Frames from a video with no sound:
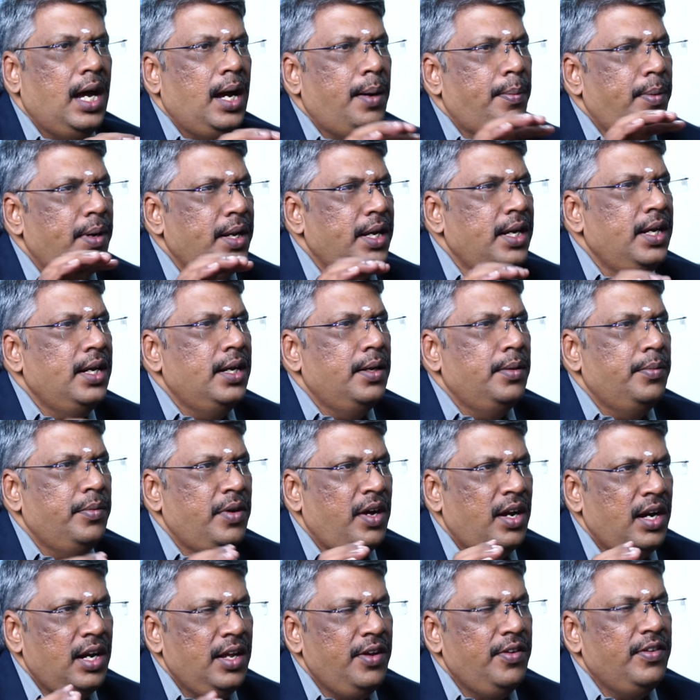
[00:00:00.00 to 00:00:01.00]
அப்படின்னு
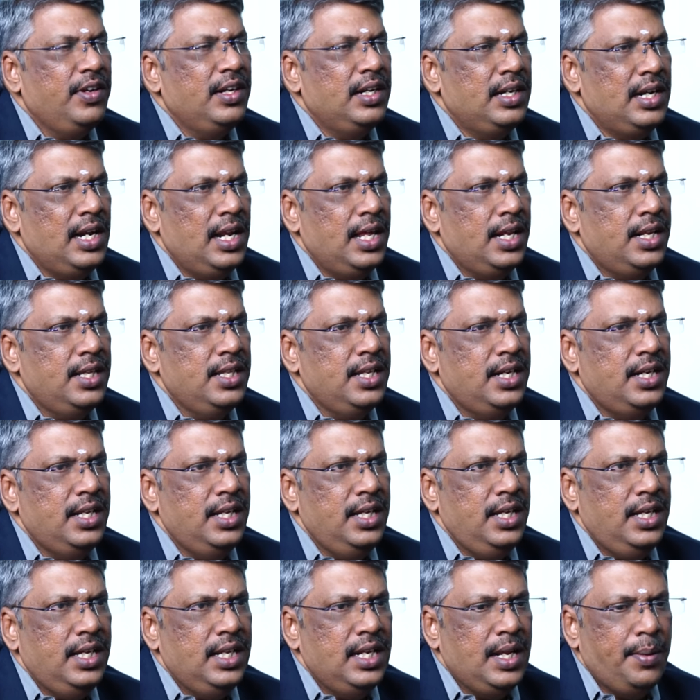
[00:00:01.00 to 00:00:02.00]
வாடகை வீட்டில்
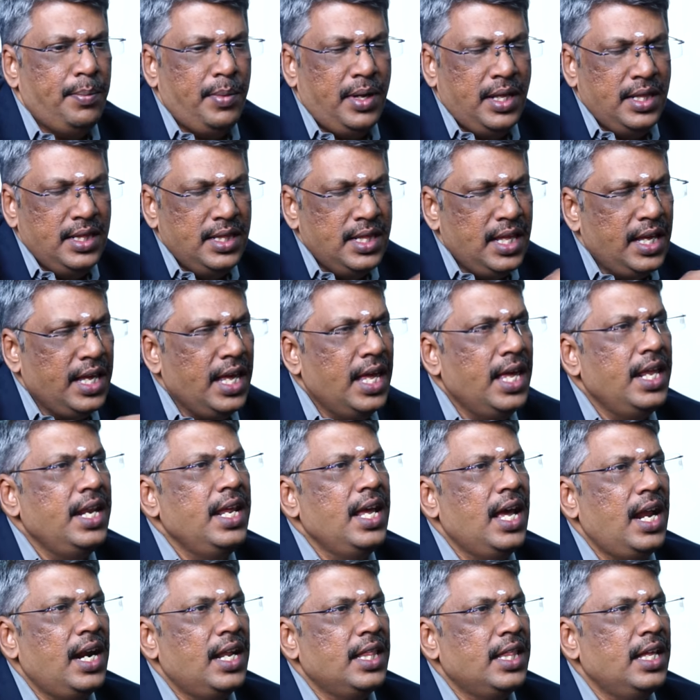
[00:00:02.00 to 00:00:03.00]
இருந்துட்டு நம்ம இந்த
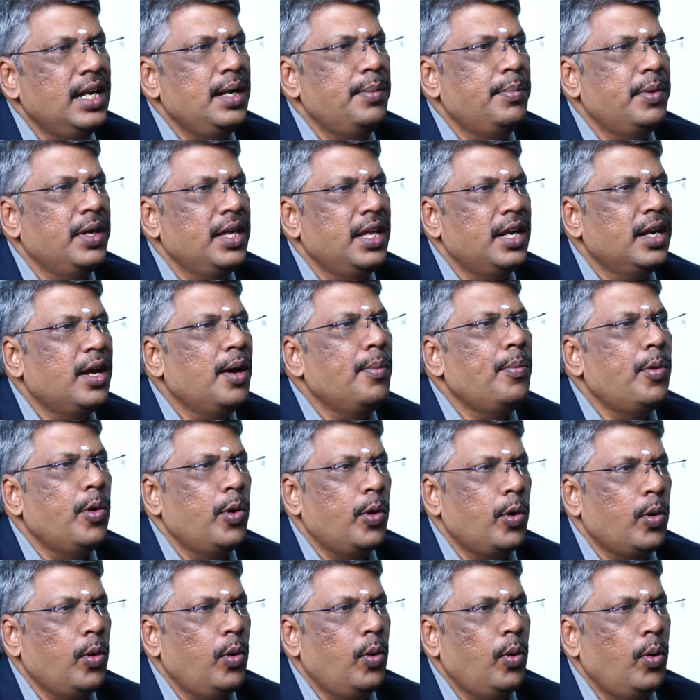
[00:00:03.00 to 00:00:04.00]
ஏரியாவில் தான் நம்ம இருக்க
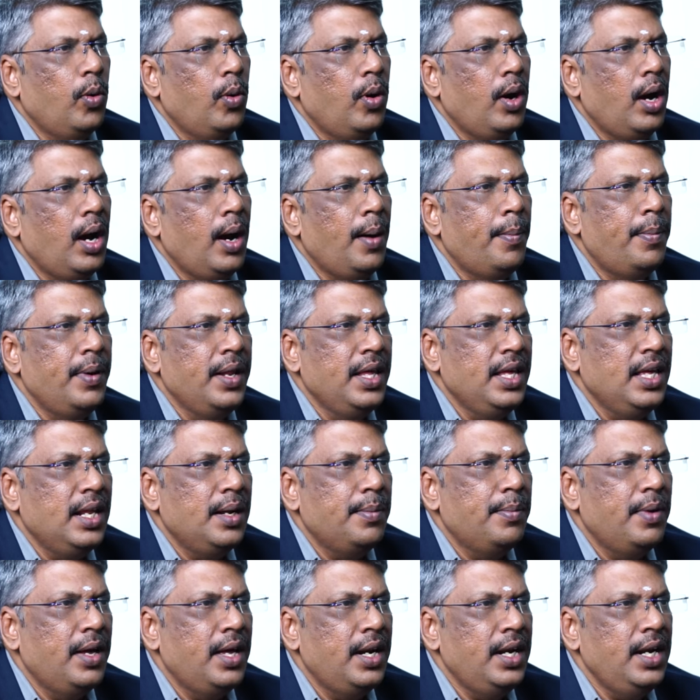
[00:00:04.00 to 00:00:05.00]
போகிறோம்
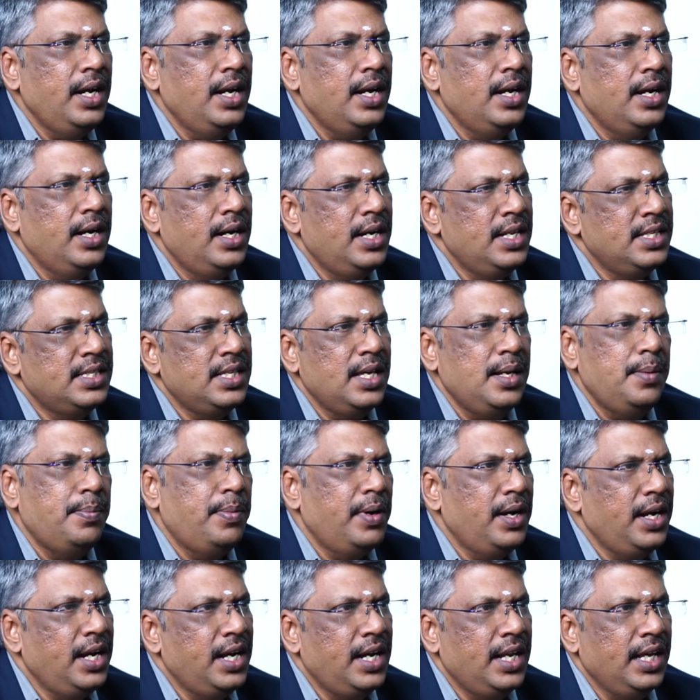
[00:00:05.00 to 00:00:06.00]
அப்படிங்கிற மாதிரி டிசைட்
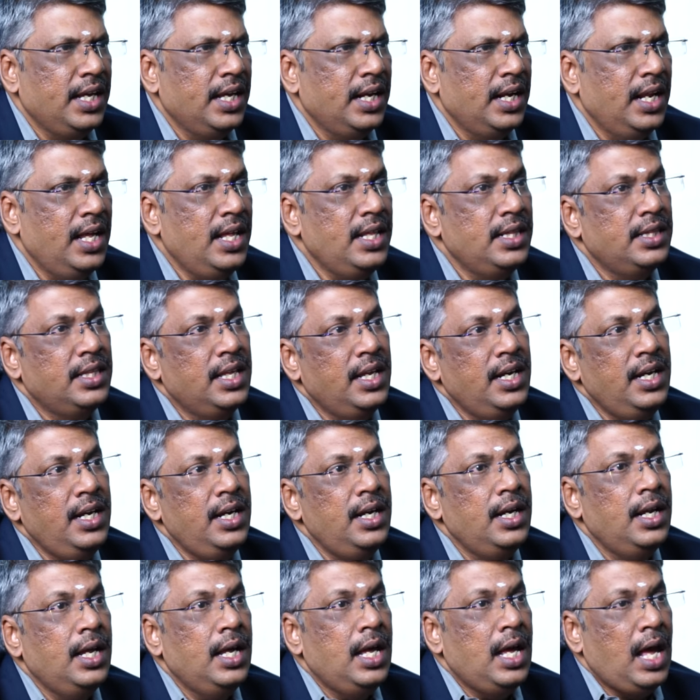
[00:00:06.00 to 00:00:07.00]
பண்ணிட்டீங்கன்னா தென்
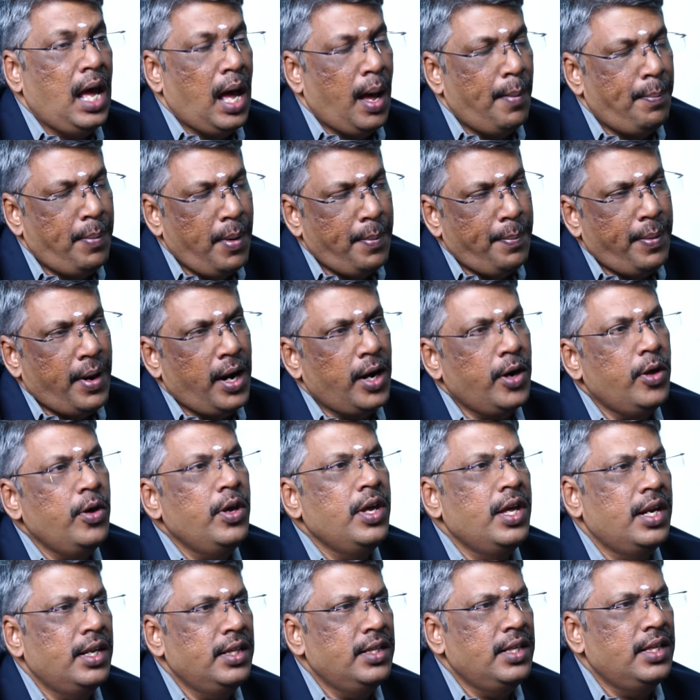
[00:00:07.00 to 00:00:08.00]
அப்போ
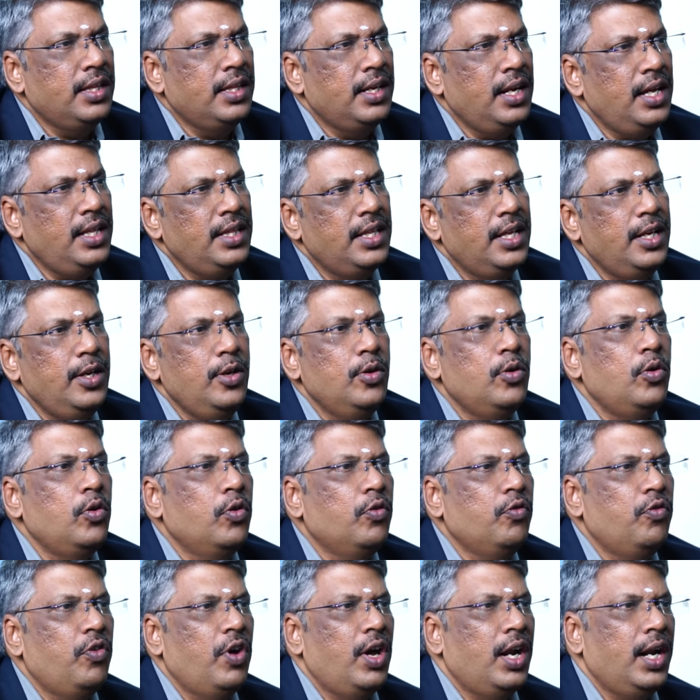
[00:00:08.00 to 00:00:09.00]
பணம் இருந்ததுன்னா தென் யூ
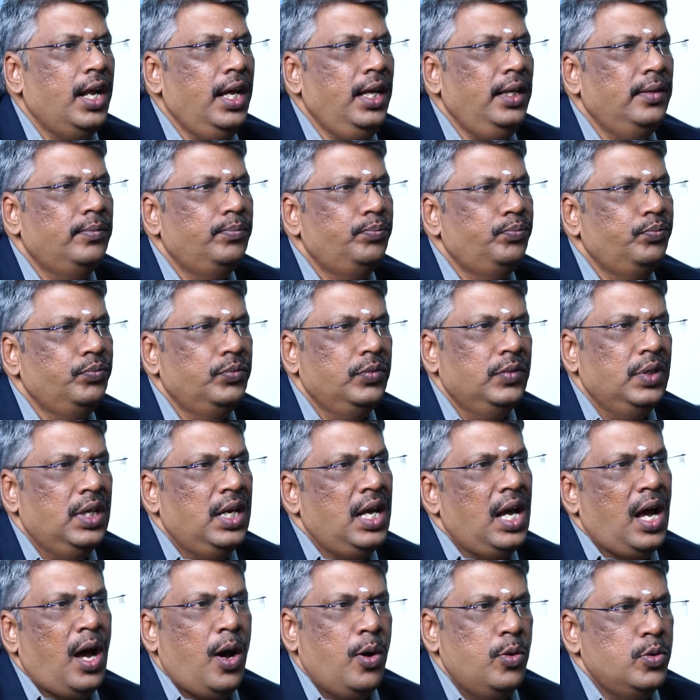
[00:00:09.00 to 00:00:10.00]
லுக் ஃபார் அ
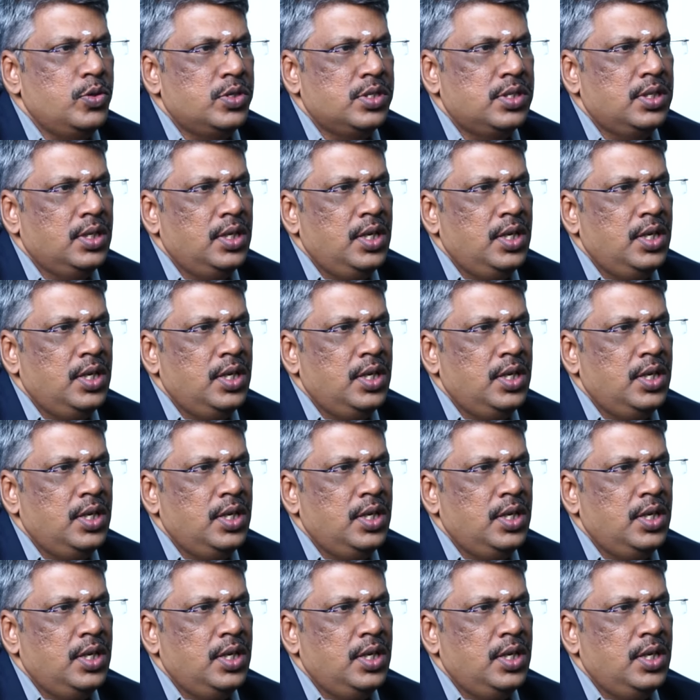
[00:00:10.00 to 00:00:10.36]
ஹவுஸ்